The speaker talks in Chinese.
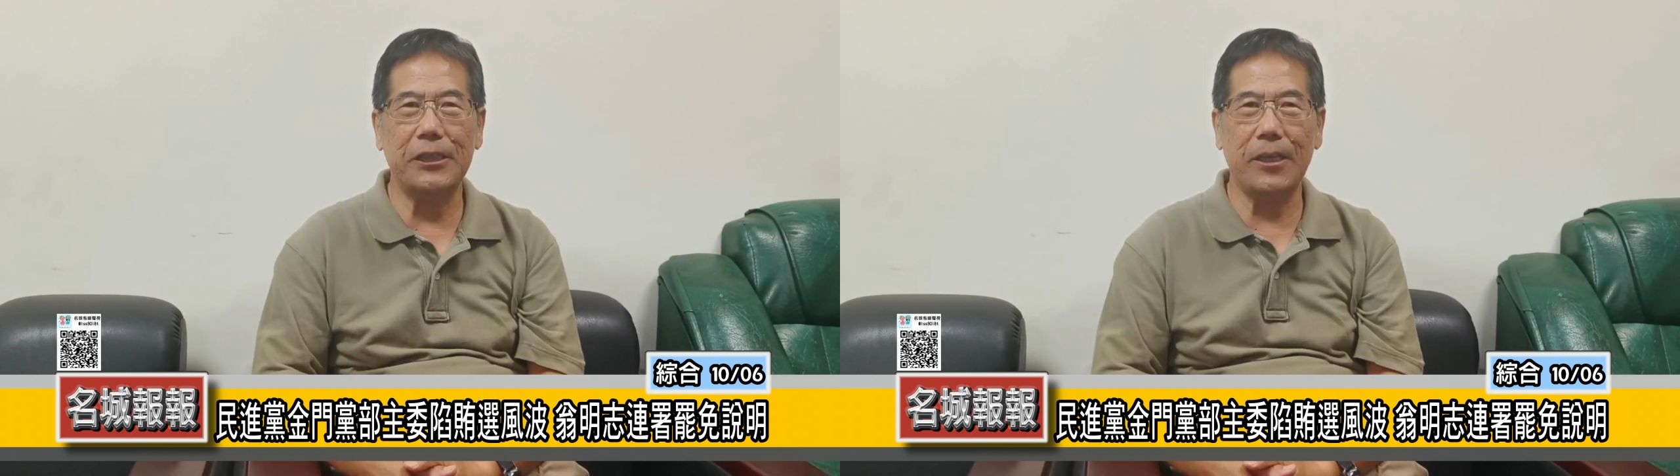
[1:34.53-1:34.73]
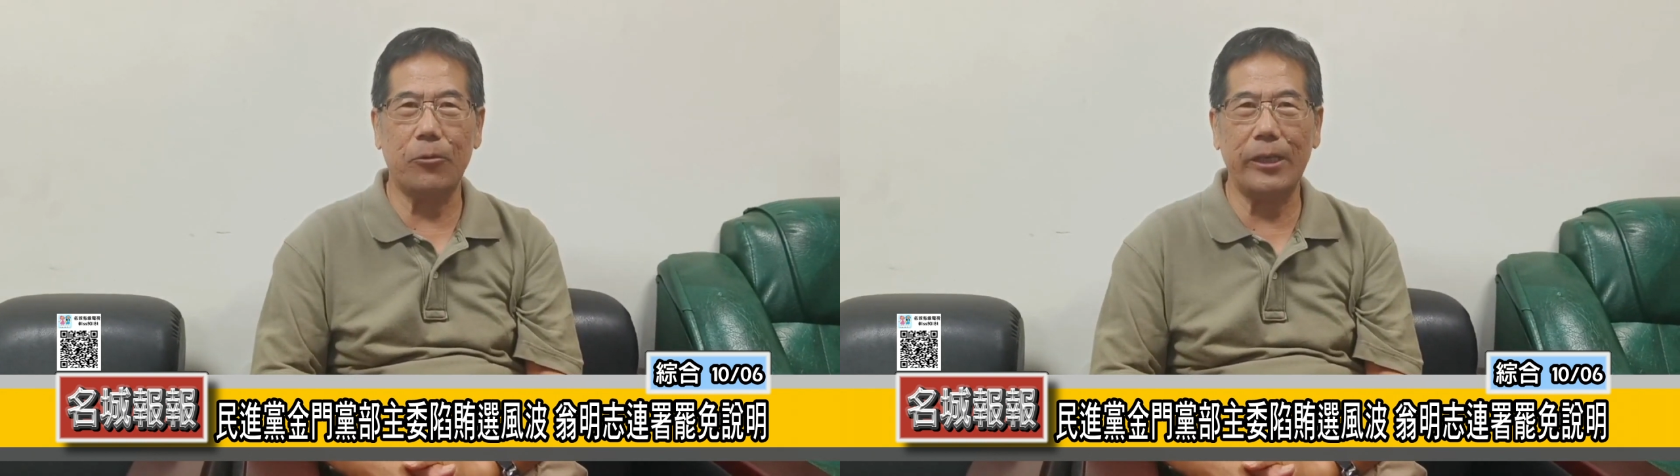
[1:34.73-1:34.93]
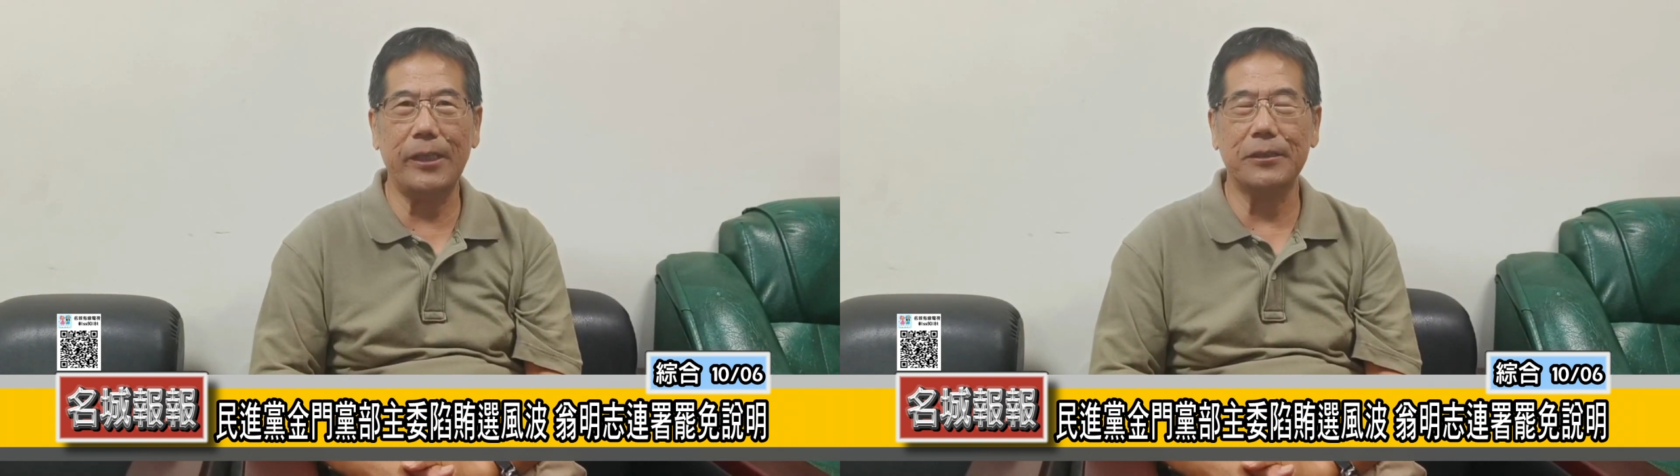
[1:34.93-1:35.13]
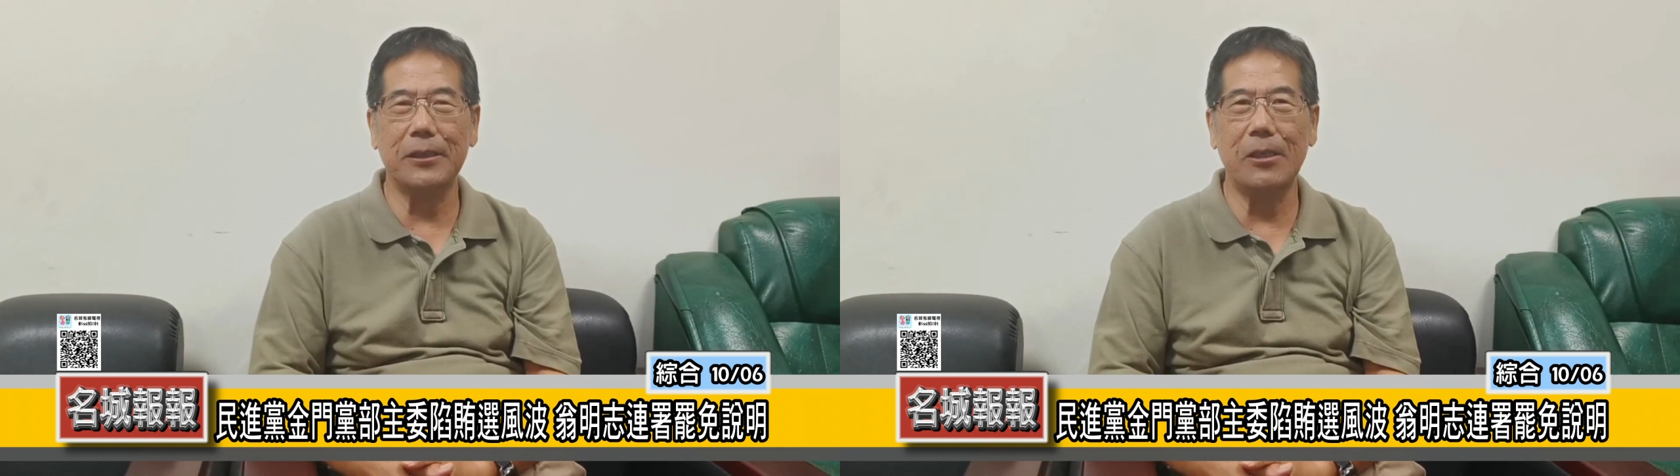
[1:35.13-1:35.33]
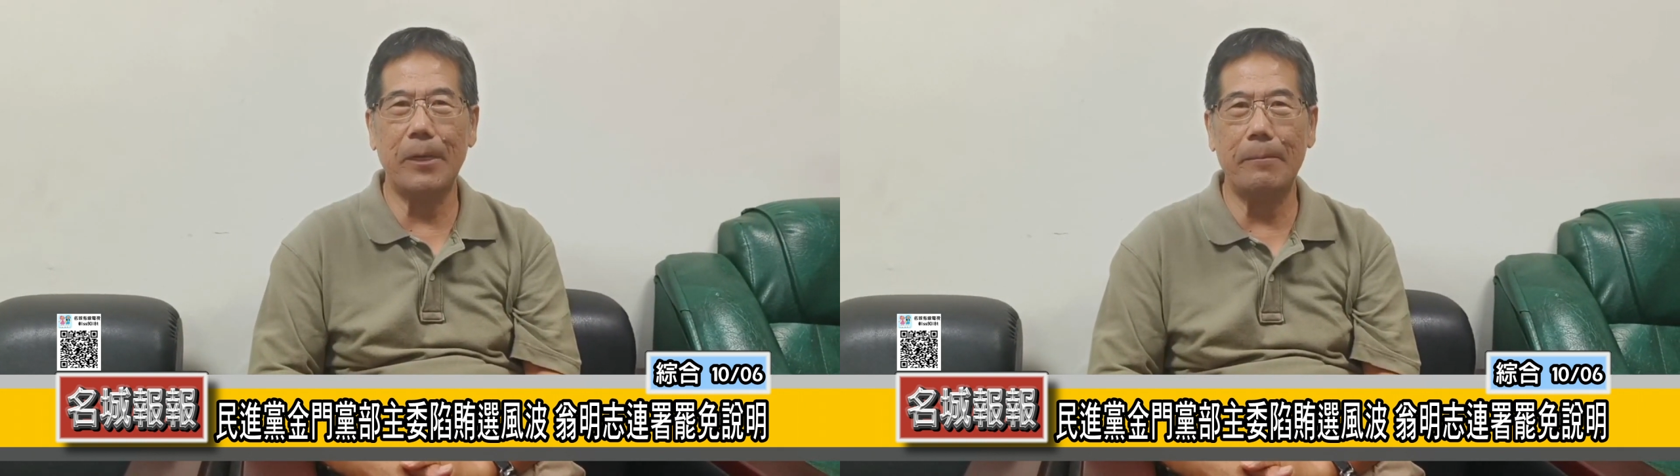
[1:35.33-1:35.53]
体的规定，
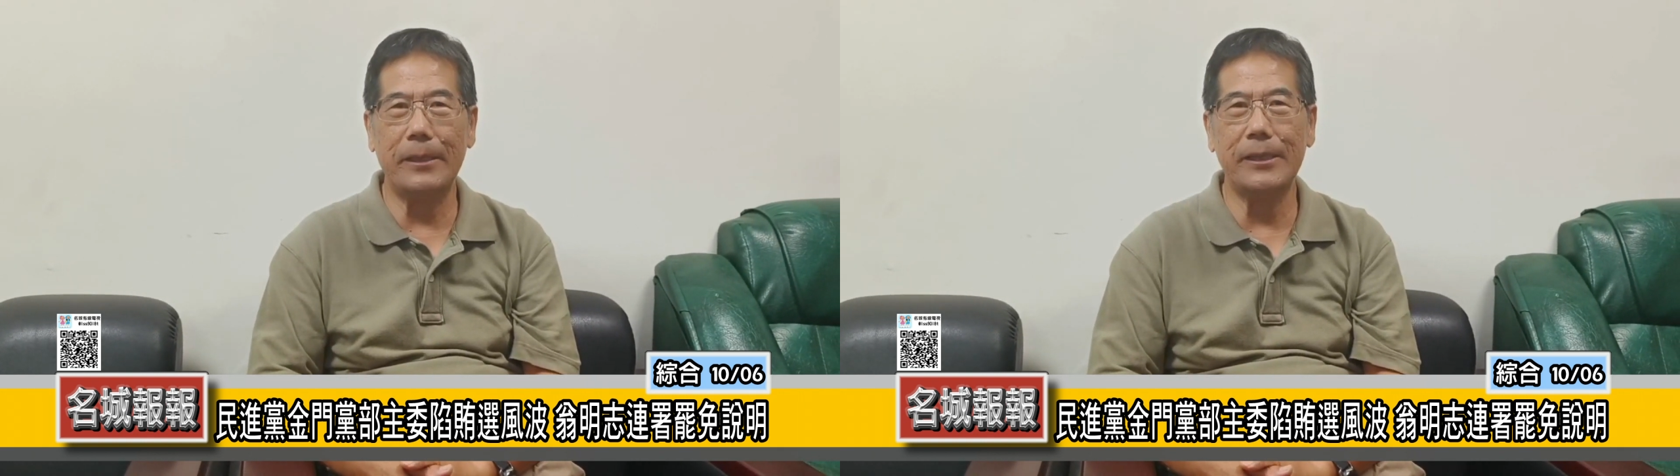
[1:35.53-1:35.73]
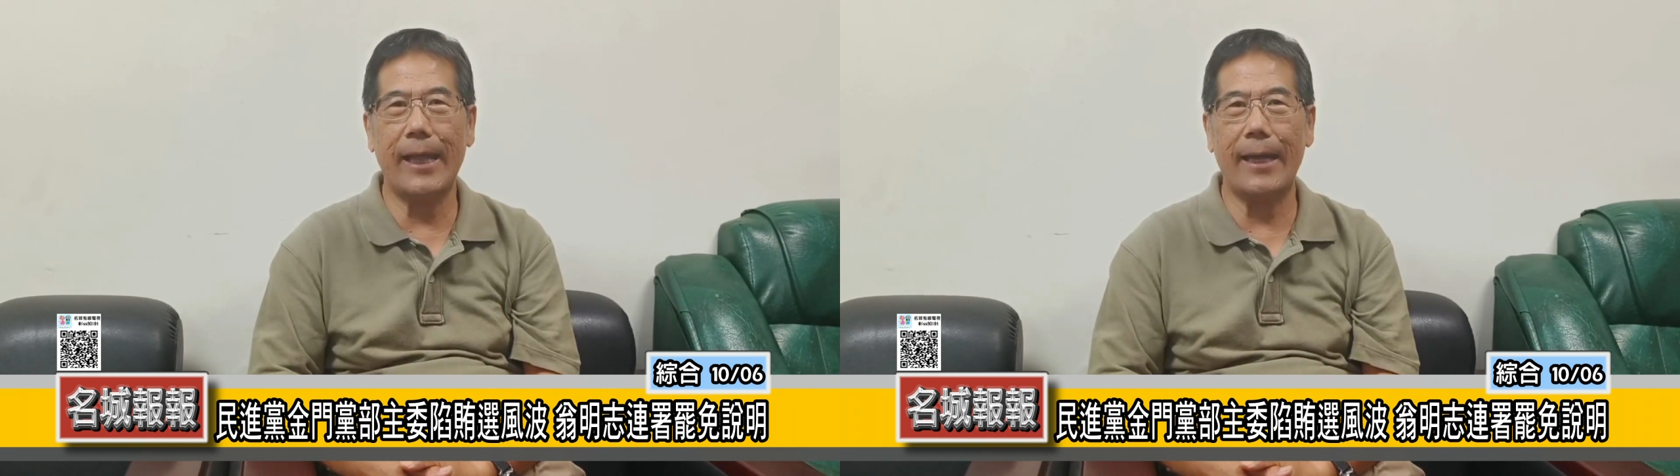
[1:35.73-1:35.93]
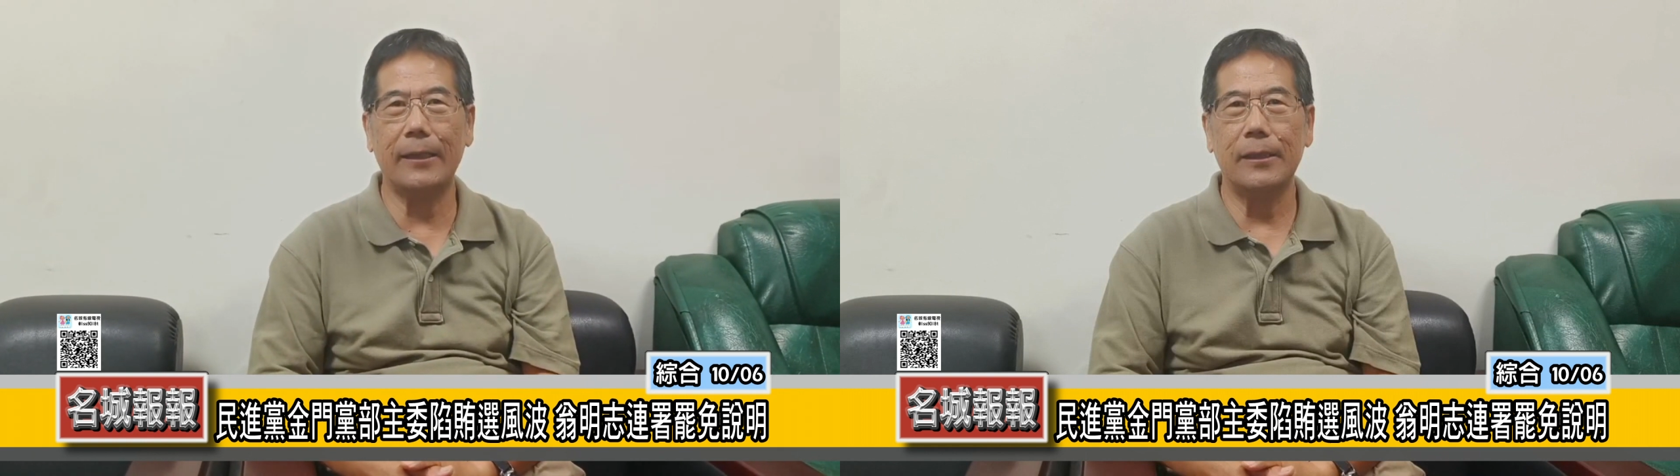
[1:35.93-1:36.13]
是因为民进党